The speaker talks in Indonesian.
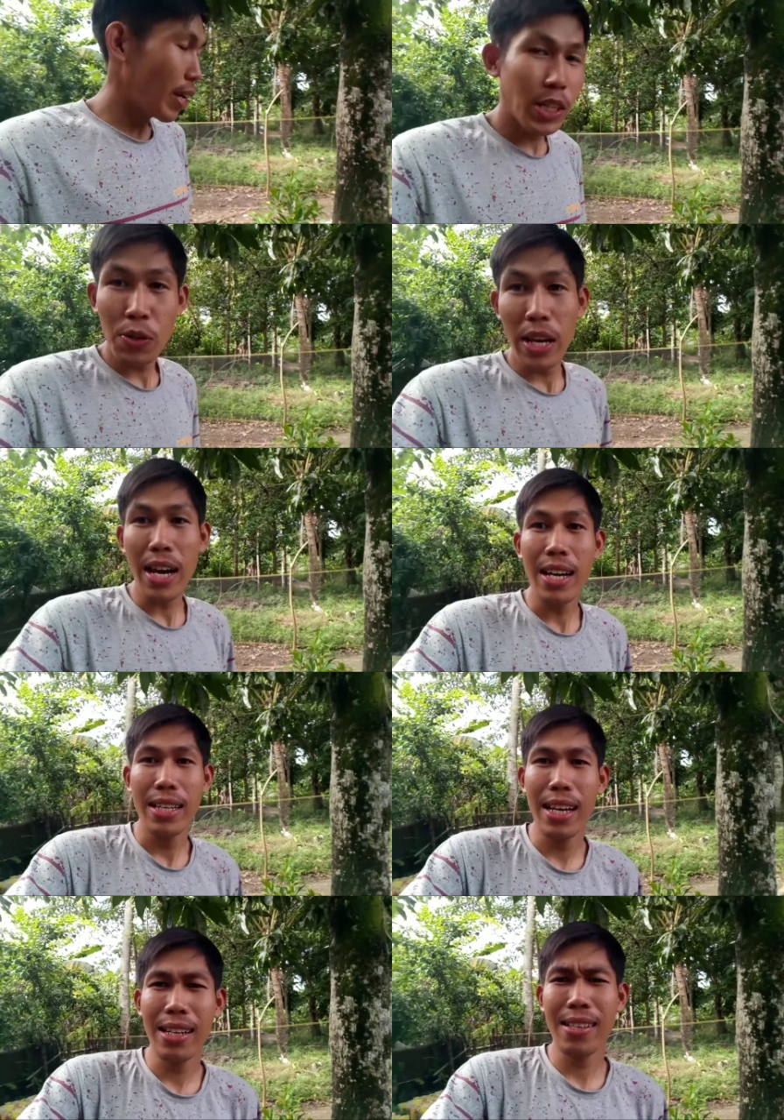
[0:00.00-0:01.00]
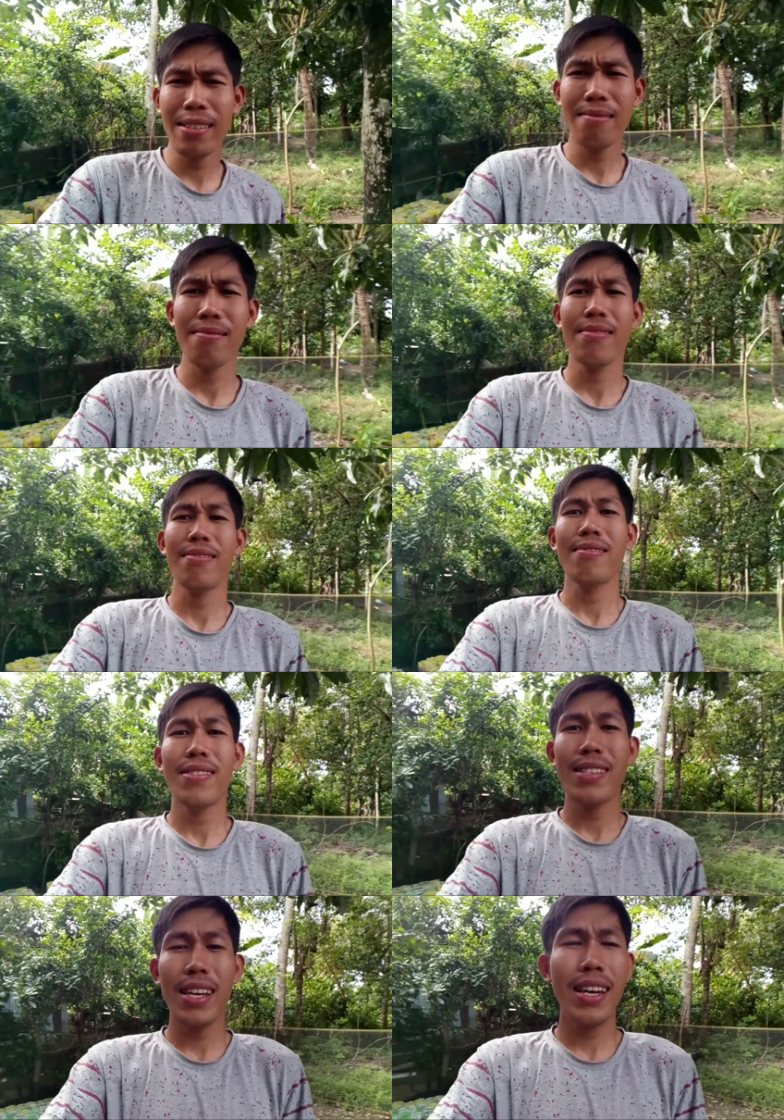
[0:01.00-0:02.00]
itu ya yang
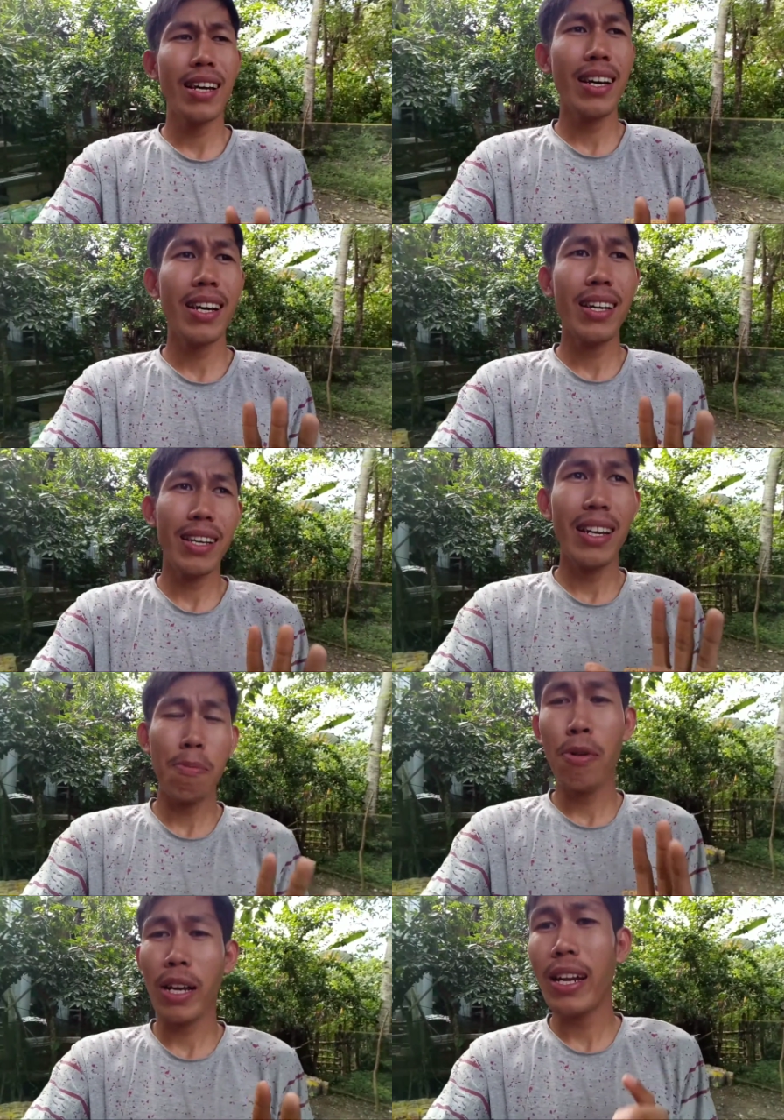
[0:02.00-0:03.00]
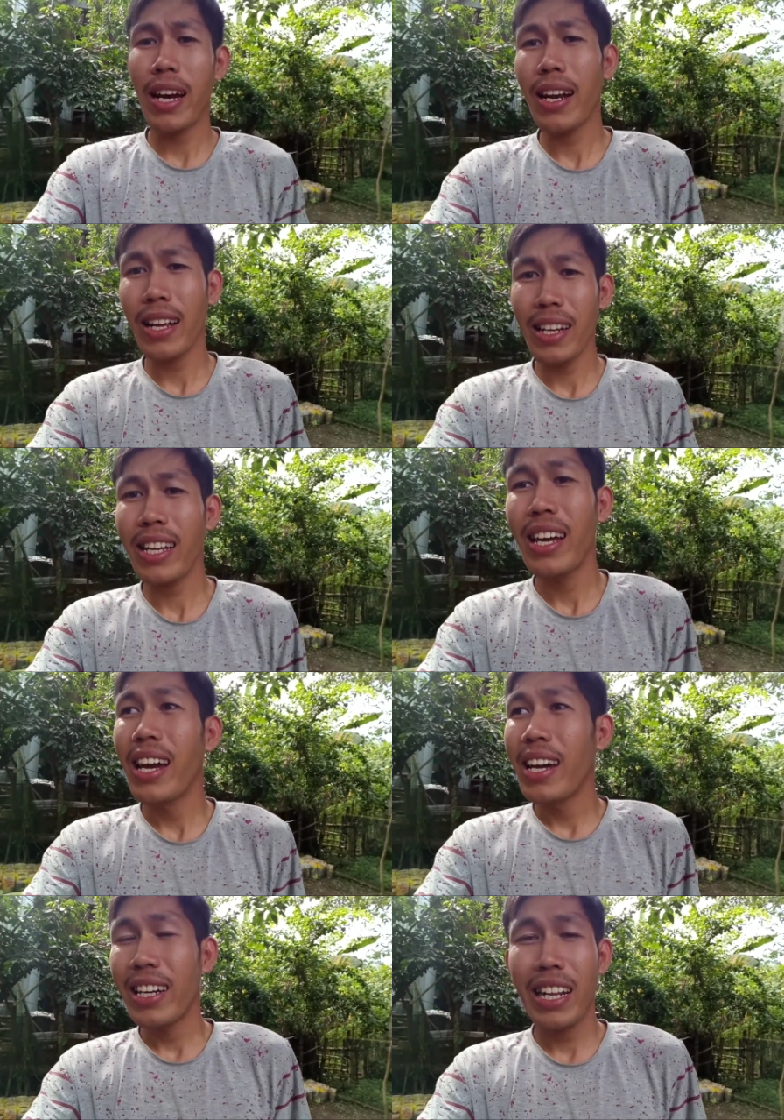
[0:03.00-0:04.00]
saya laporkan hari ini
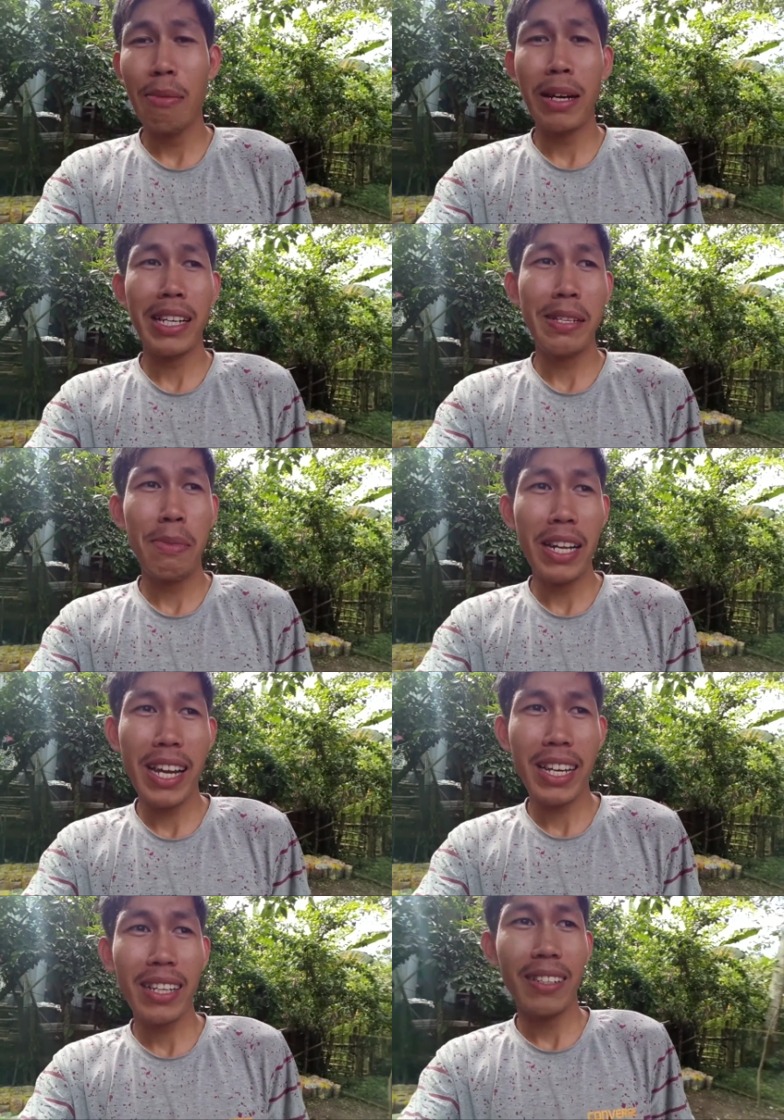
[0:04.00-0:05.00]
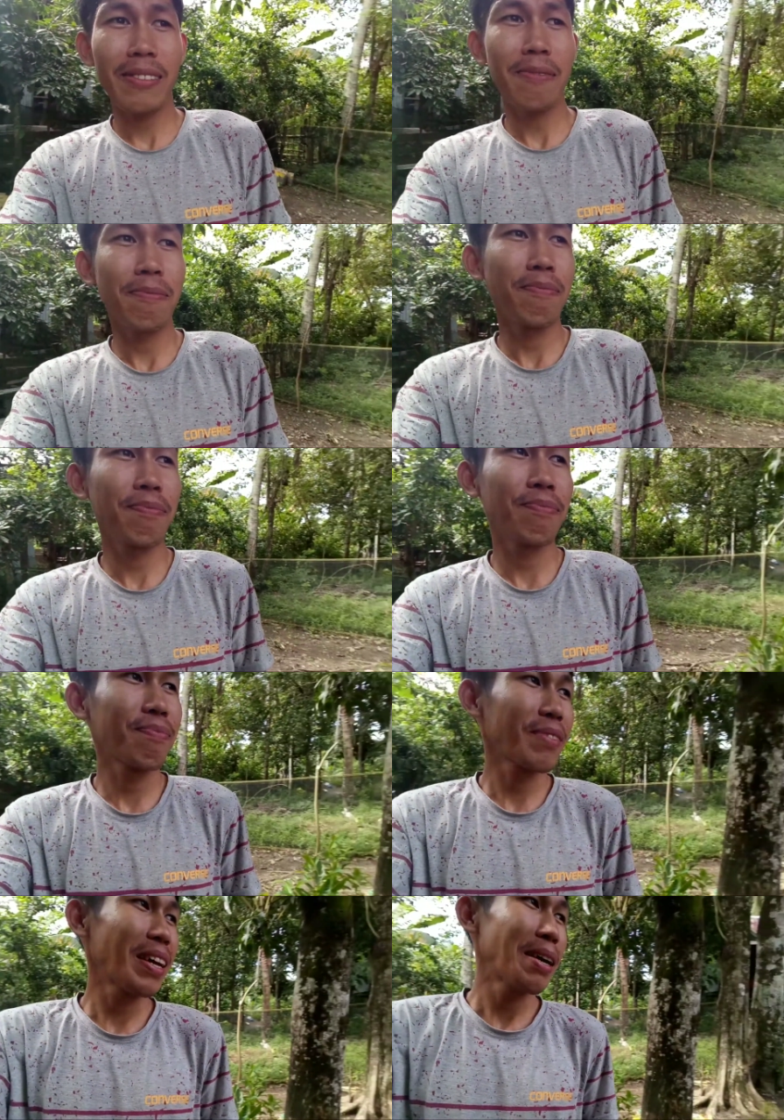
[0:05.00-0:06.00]
terima kasih banyak
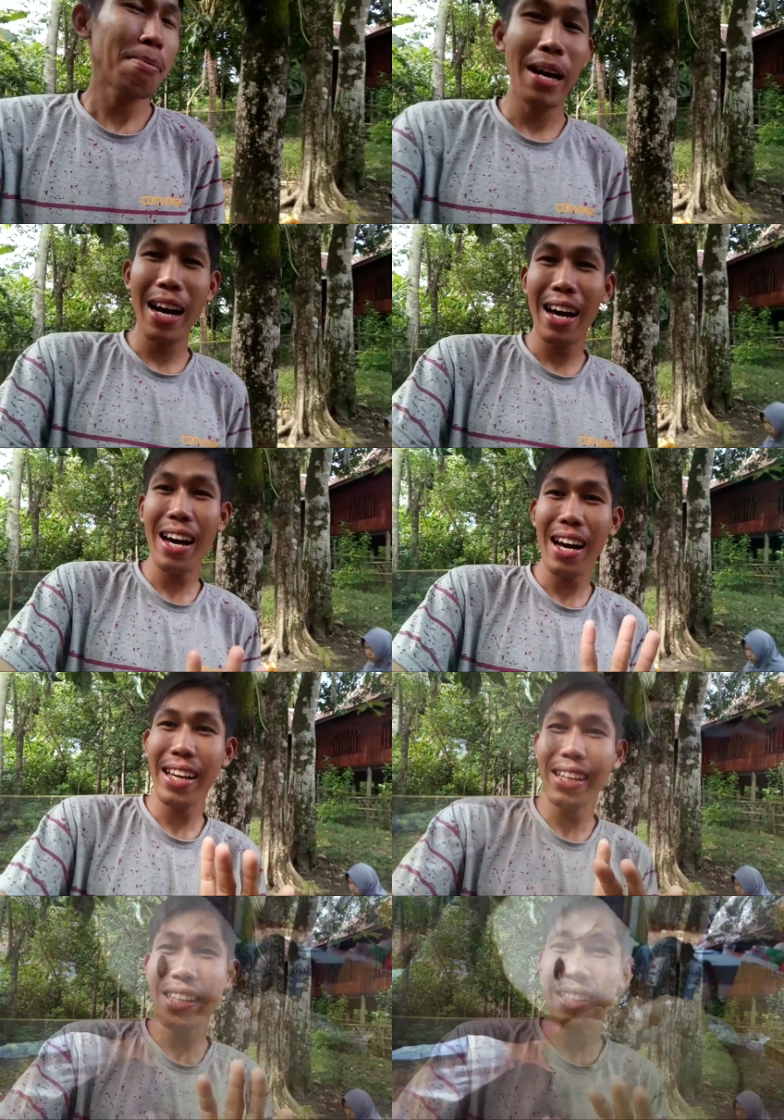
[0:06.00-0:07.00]
bye